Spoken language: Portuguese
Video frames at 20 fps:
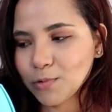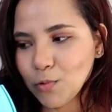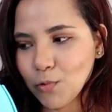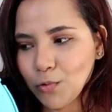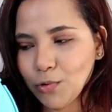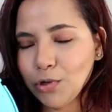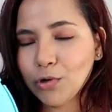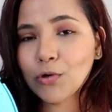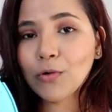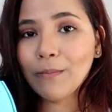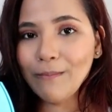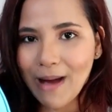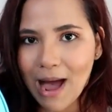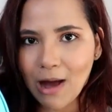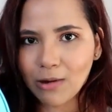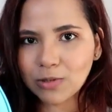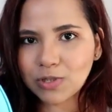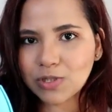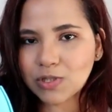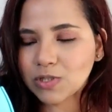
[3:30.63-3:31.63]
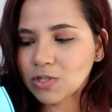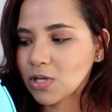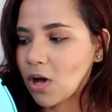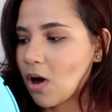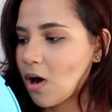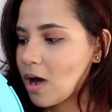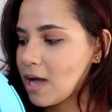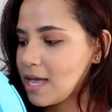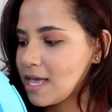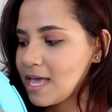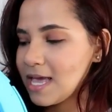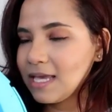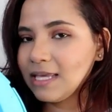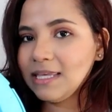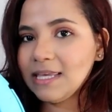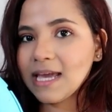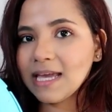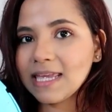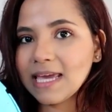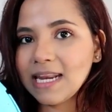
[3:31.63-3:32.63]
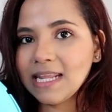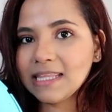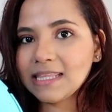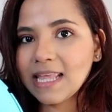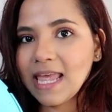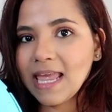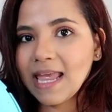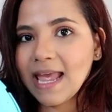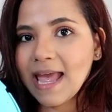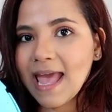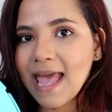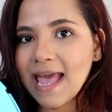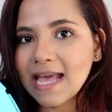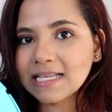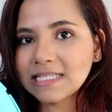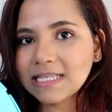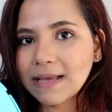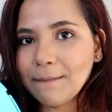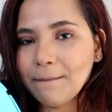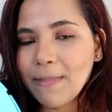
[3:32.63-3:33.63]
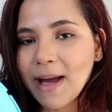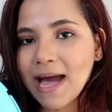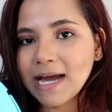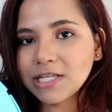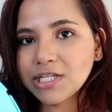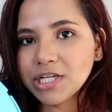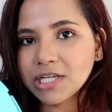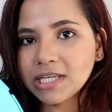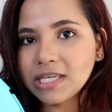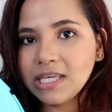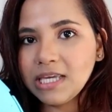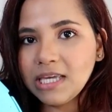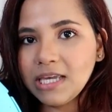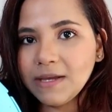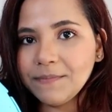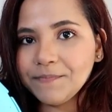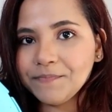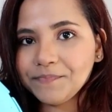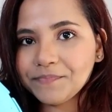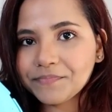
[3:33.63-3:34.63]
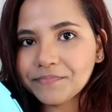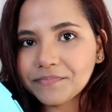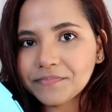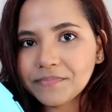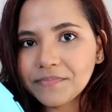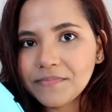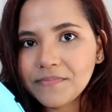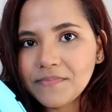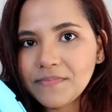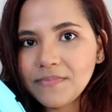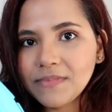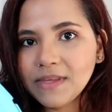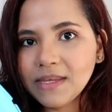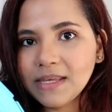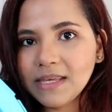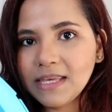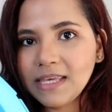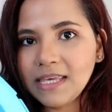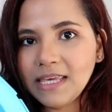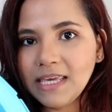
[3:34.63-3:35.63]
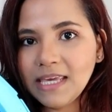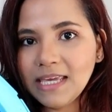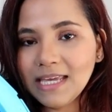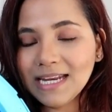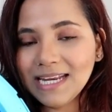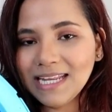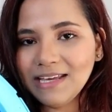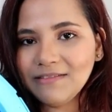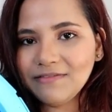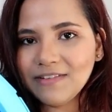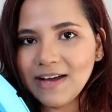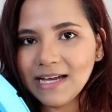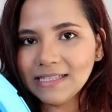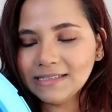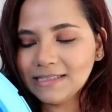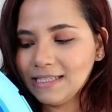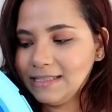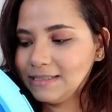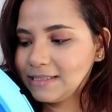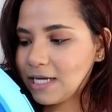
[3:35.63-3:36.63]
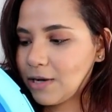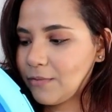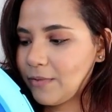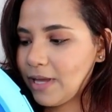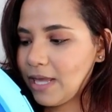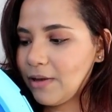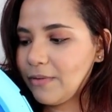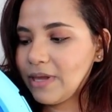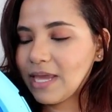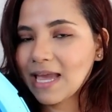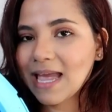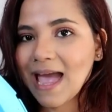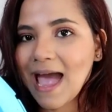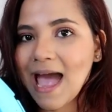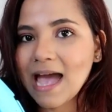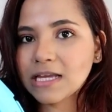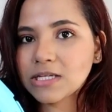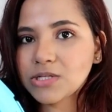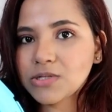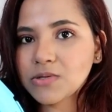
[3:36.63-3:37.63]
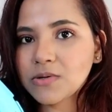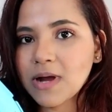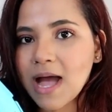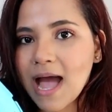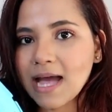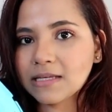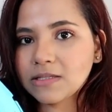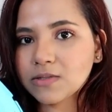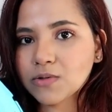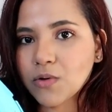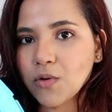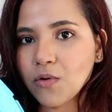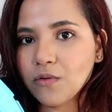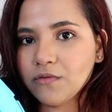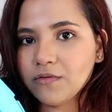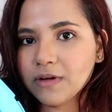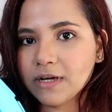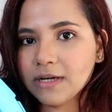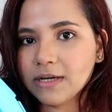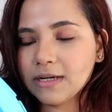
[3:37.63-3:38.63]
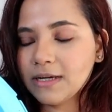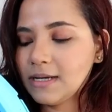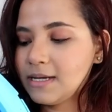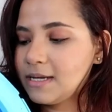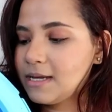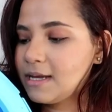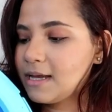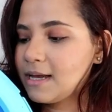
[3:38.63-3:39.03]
um único balde só. E aí ele tem essa parte aqui levanta. Então eu encaixo a escova,